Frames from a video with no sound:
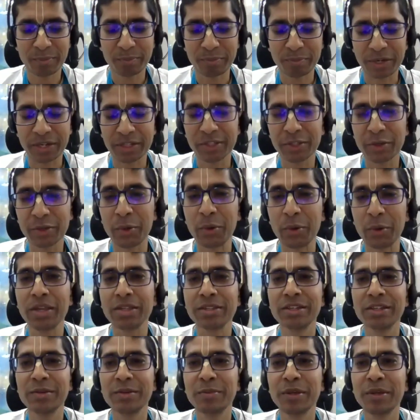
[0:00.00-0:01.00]
మన
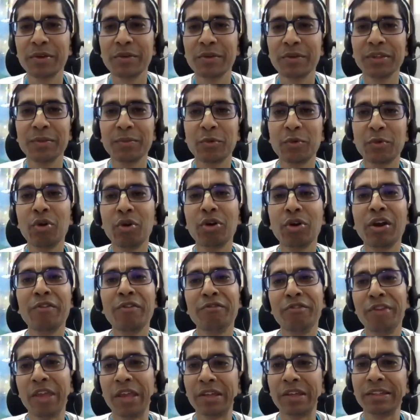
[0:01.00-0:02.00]
ద్రోణాచల పర్వతం కూడా ఒక
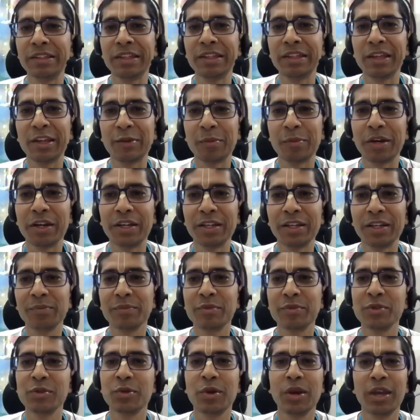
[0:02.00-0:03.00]
వ్యక్తి అనమాట
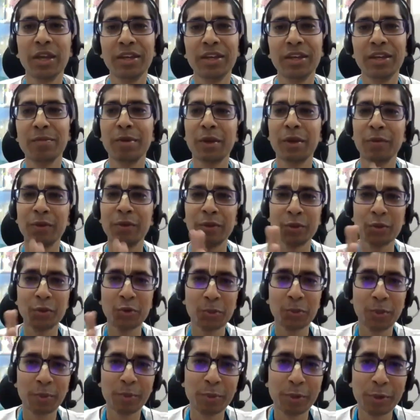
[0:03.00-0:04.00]
సో ఆయన పర్వత
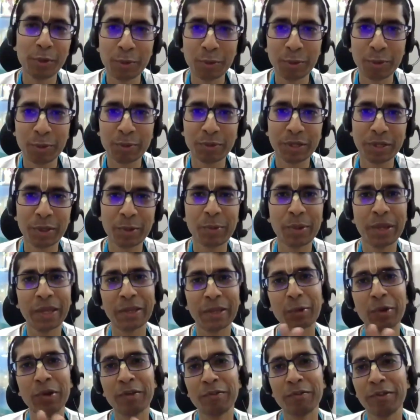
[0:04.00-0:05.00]
రూపంలో కూడా ఉంటారు ఆయన
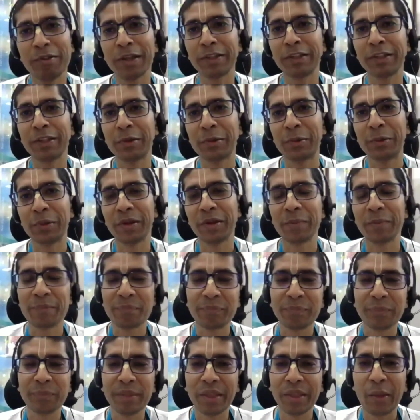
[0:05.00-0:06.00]
ఒక వ్యక్తి కూడా
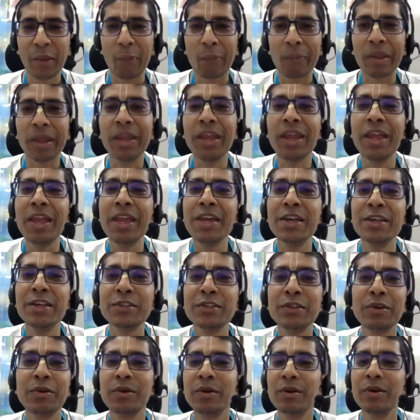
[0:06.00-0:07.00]
ఓకే
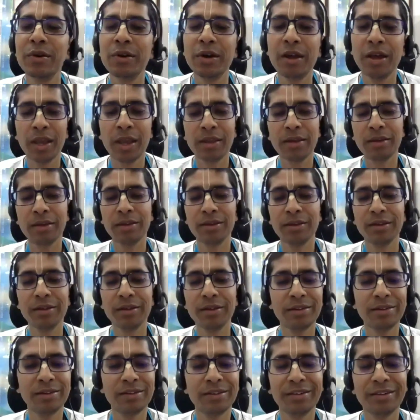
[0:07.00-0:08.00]
సో ఆయన
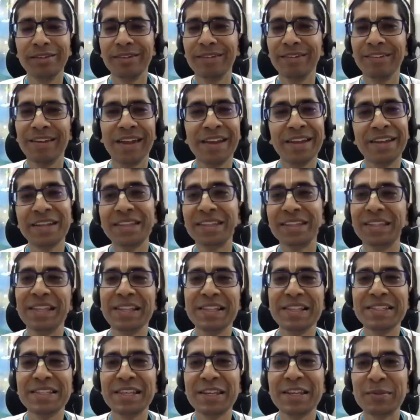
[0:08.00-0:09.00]
ఆయనకు
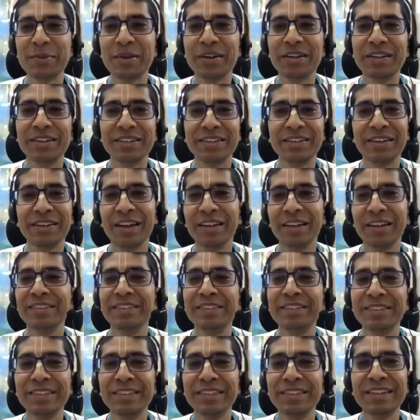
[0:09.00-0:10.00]
తెలుసు అనమాట
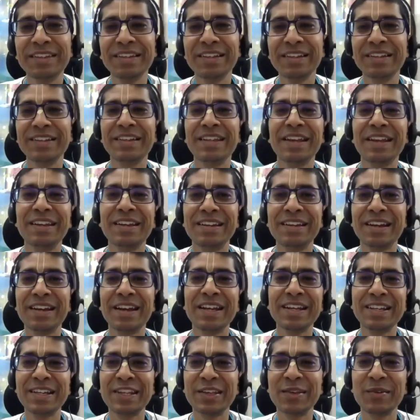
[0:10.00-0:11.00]
అందరికంటే
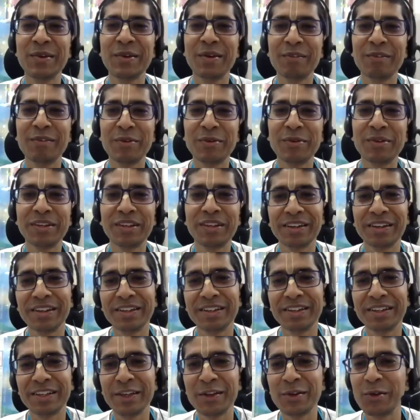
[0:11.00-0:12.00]
అట్రాక్టివ్ ఎవరు
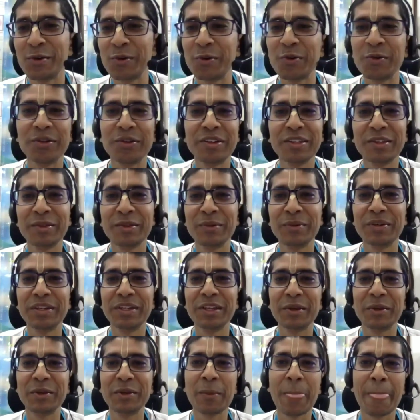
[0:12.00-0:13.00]
ఉంటారంటే గోవర్ధన్
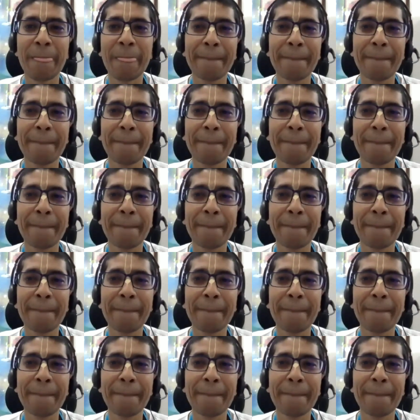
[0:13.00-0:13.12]
ఉంటారు